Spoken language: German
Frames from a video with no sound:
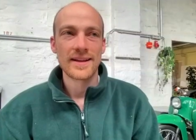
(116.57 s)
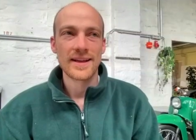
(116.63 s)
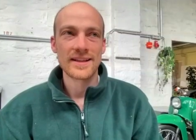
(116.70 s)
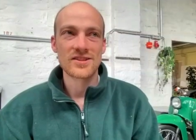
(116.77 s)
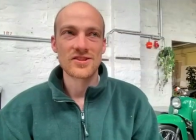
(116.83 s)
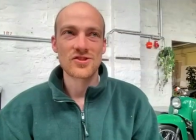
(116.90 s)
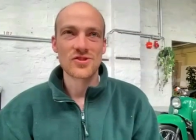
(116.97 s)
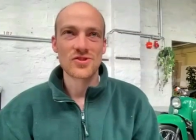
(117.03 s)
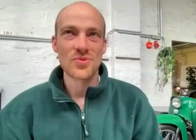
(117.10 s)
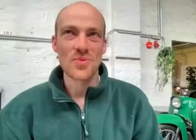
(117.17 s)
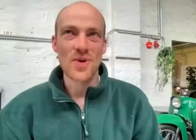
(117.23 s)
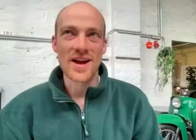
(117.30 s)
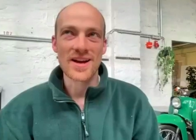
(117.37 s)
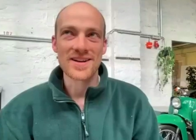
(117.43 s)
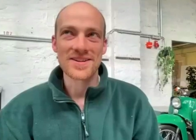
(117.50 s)
Es ist
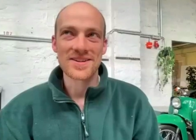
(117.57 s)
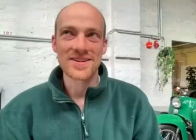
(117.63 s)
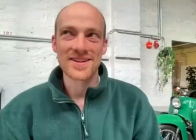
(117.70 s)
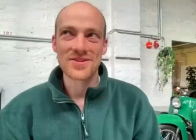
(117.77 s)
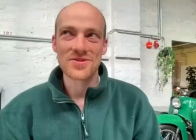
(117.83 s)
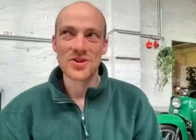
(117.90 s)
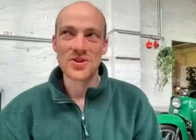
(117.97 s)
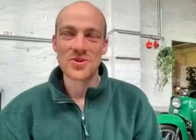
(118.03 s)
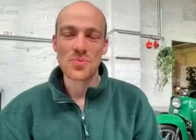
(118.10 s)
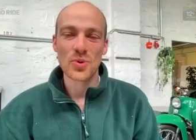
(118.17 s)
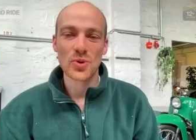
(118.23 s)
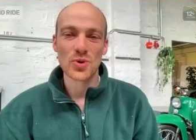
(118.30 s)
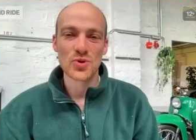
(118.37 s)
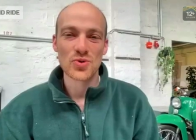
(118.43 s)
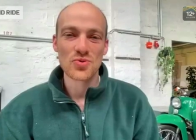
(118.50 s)
zum einen natürlich eine
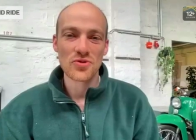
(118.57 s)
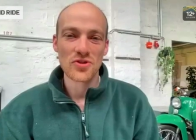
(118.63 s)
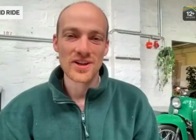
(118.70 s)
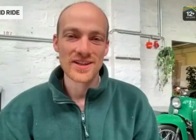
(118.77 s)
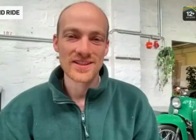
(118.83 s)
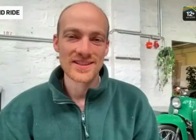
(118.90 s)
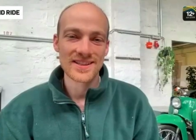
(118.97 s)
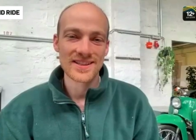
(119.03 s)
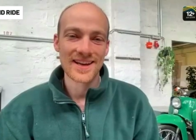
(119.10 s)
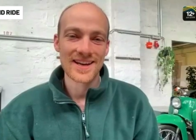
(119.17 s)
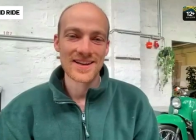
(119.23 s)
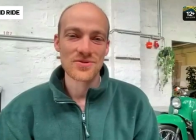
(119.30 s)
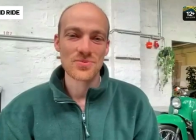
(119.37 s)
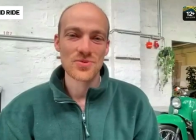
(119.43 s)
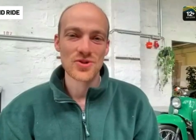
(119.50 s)

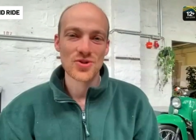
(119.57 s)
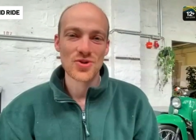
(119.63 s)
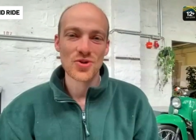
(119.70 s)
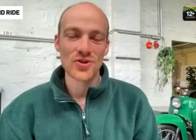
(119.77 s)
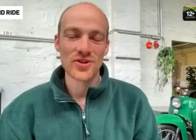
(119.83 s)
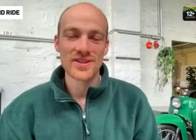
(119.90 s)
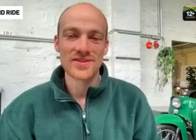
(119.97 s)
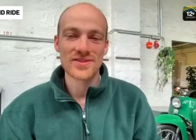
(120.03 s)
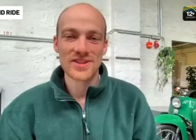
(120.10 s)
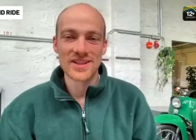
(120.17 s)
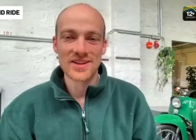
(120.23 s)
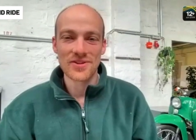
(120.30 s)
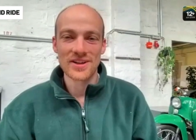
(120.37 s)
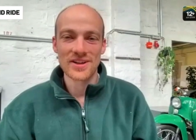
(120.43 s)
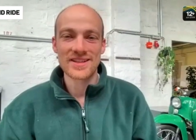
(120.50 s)
Produktzuverlässigkeit. Wir müssen gucken, dass wir die
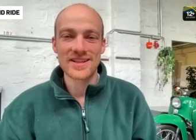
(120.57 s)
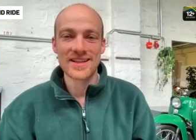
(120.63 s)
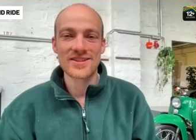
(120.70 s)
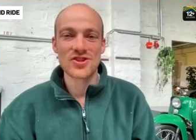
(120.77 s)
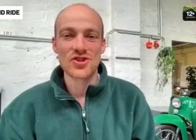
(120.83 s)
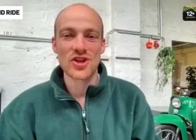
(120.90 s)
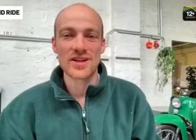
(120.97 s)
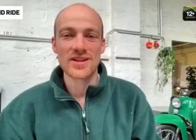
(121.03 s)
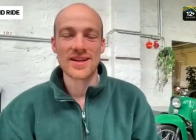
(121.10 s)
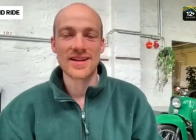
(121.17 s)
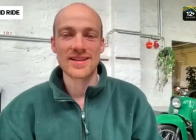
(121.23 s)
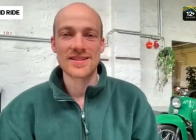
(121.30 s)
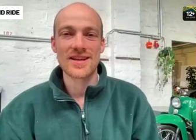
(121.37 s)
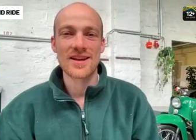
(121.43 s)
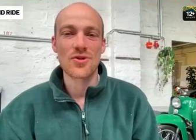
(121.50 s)

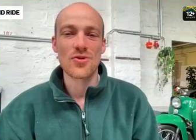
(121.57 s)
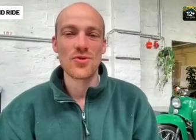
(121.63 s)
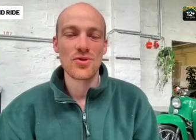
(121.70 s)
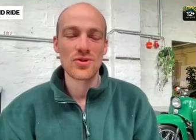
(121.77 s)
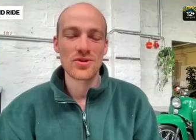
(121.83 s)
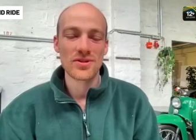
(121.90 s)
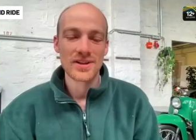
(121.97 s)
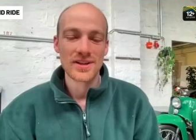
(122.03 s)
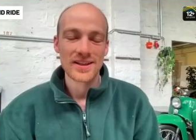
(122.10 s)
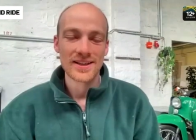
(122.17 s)
Qualitätsstandards erhöhen,